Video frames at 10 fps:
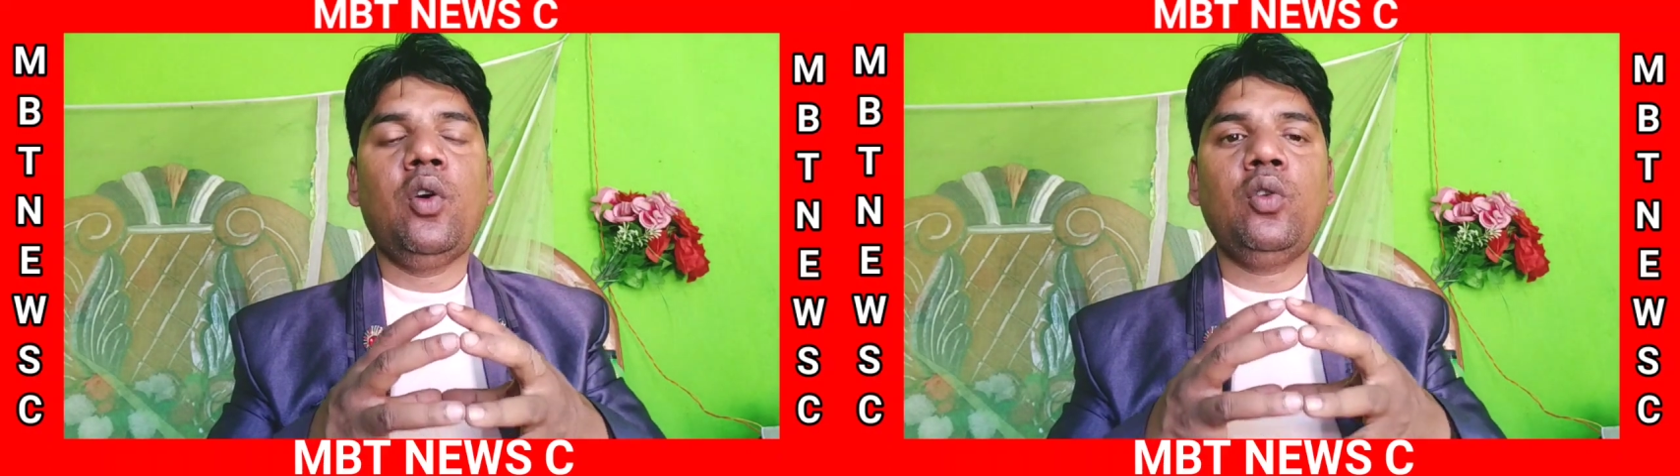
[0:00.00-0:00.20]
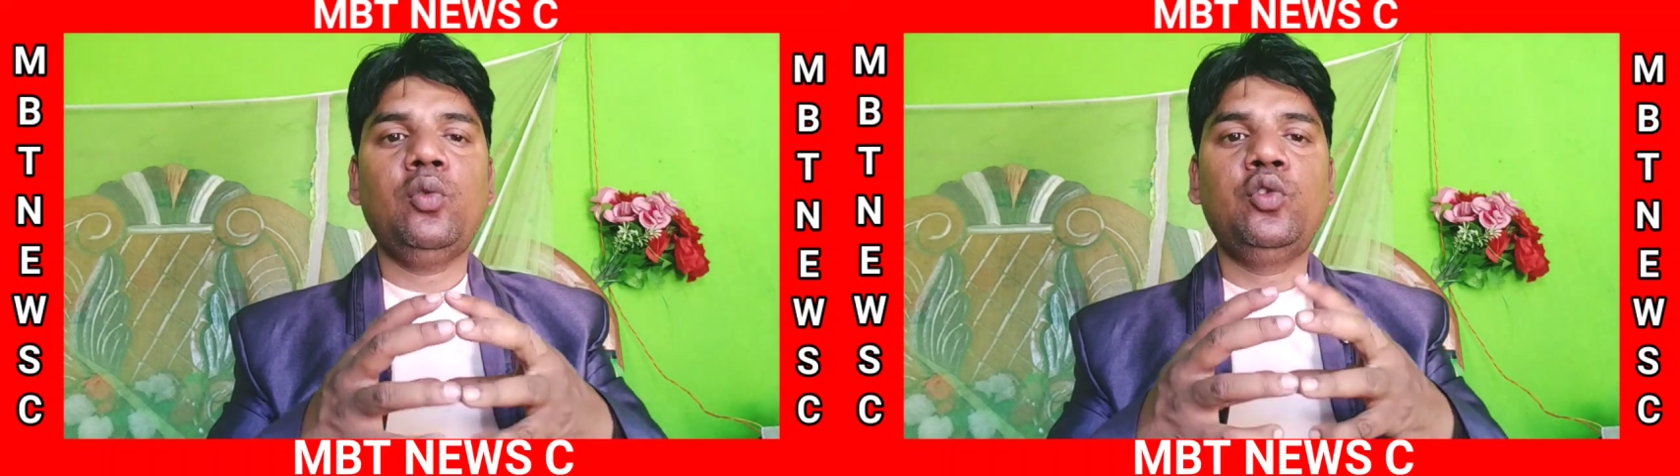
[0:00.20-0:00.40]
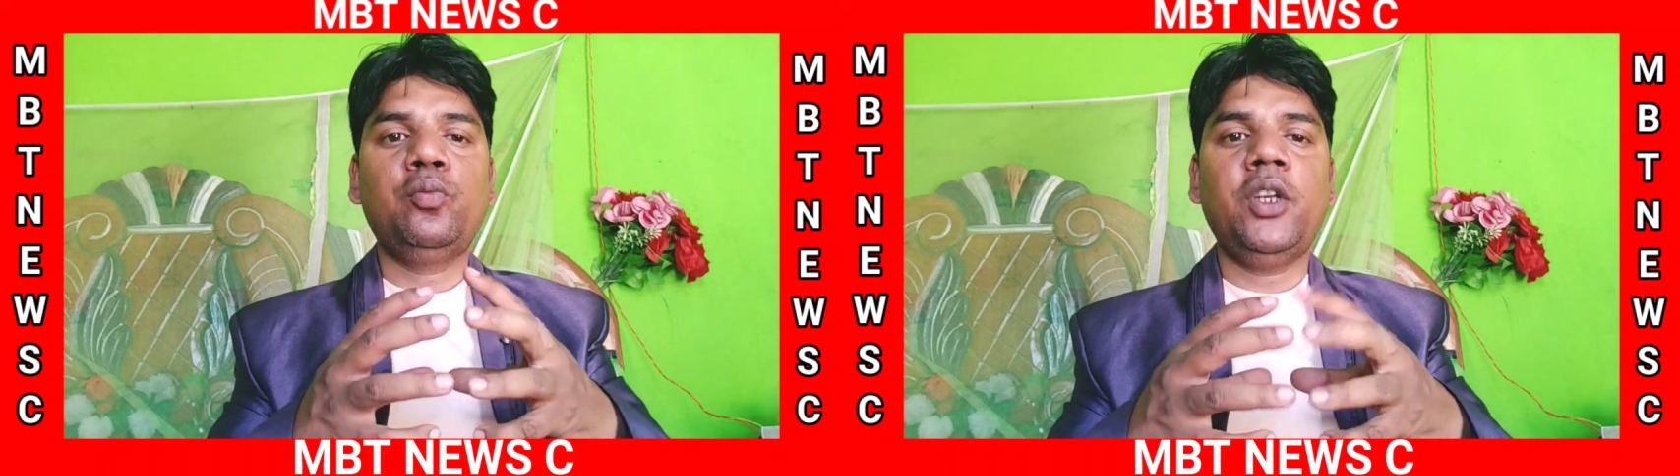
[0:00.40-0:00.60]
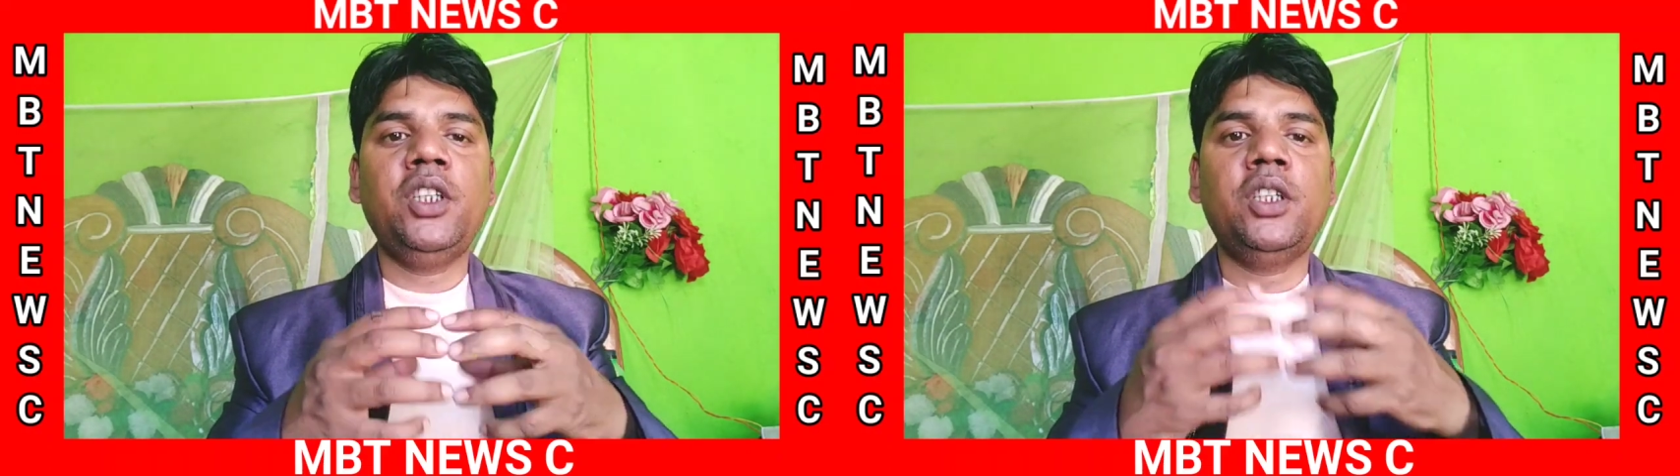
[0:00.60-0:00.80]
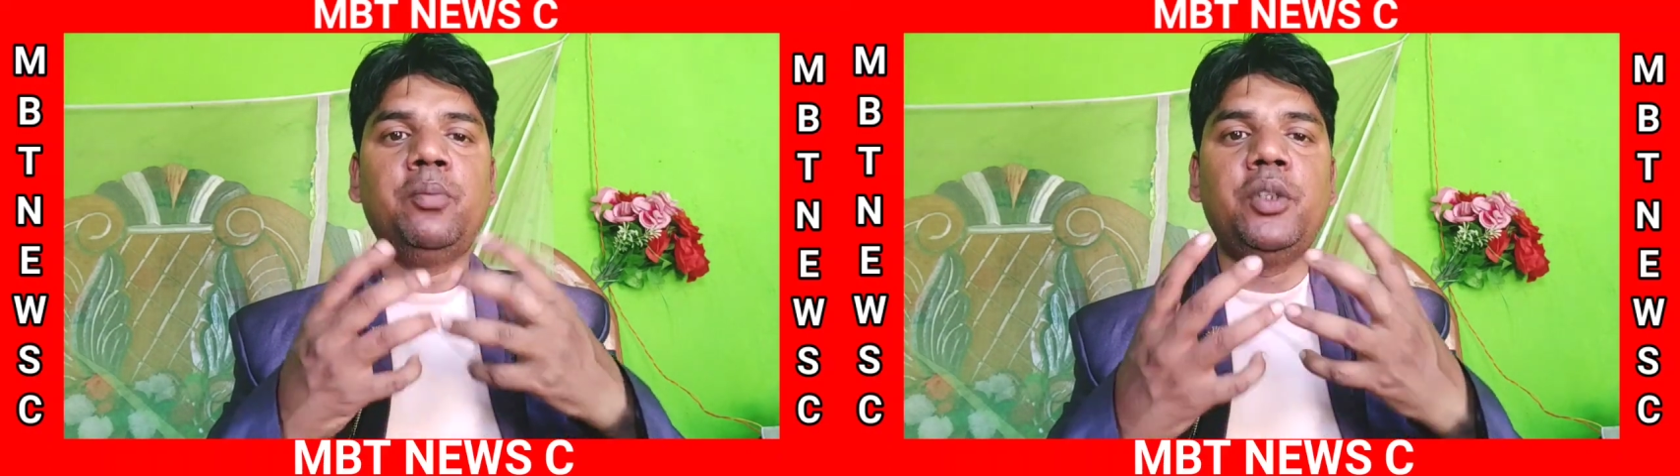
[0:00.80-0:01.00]
और उस पर
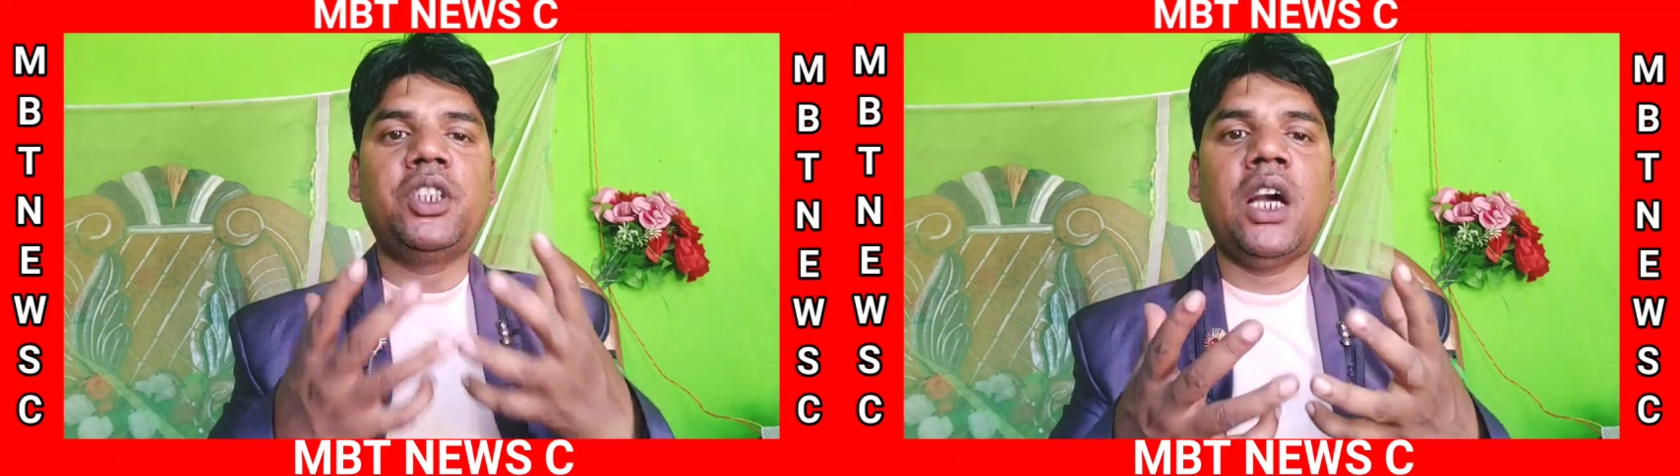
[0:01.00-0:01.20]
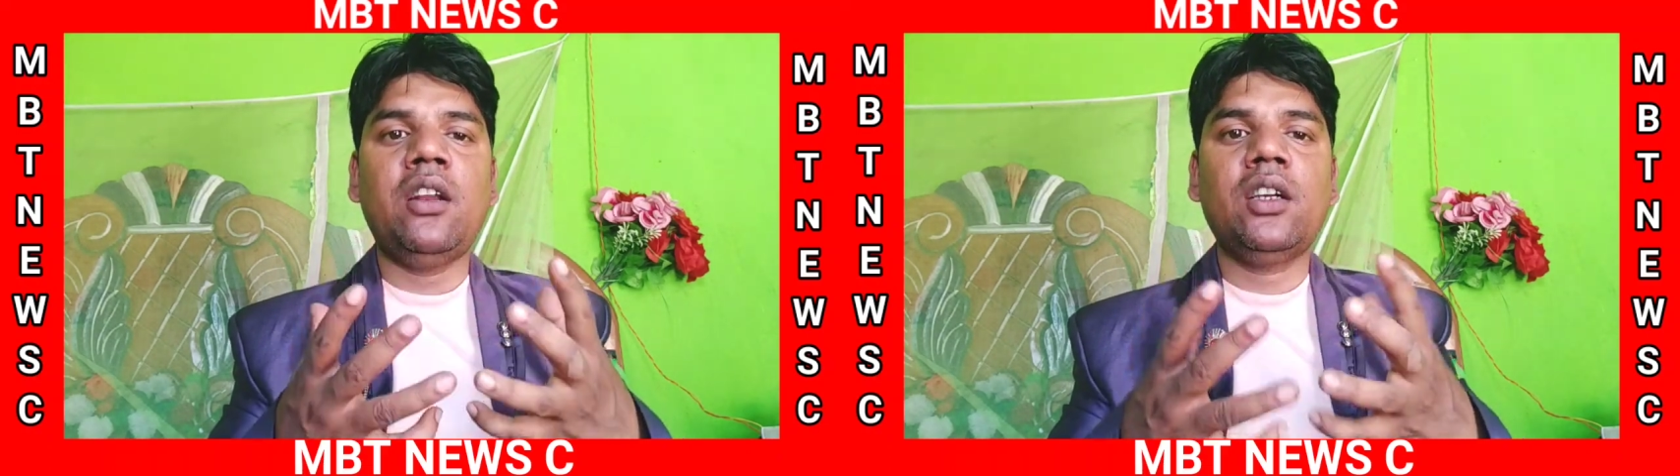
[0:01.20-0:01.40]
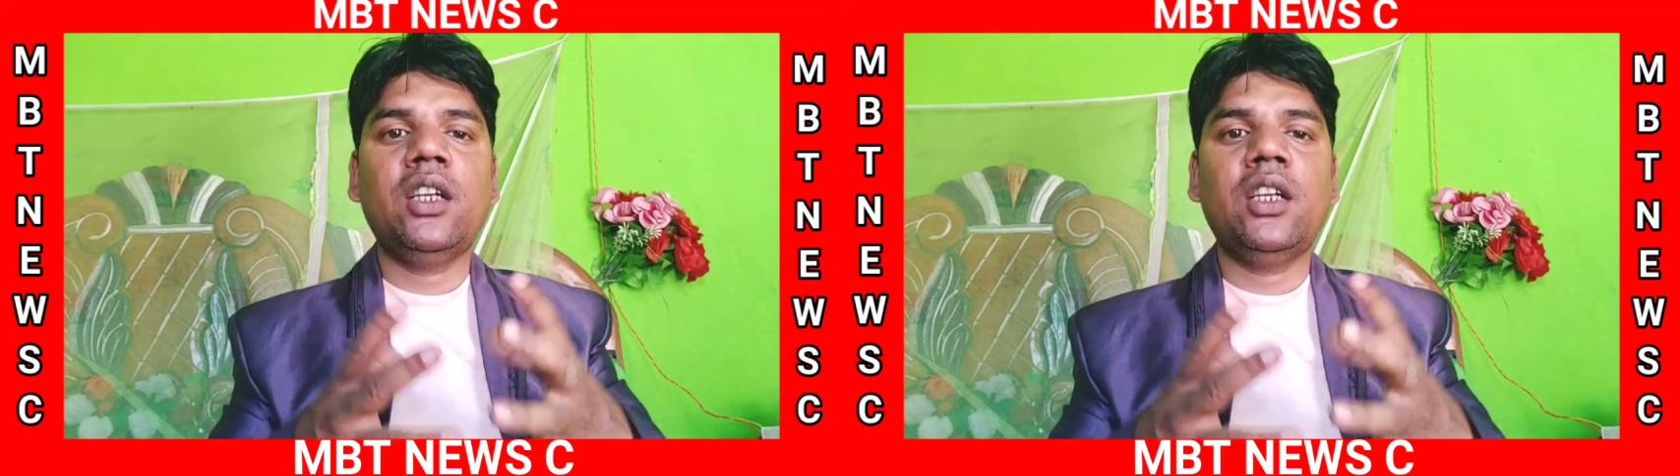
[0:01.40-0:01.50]
जे की विचार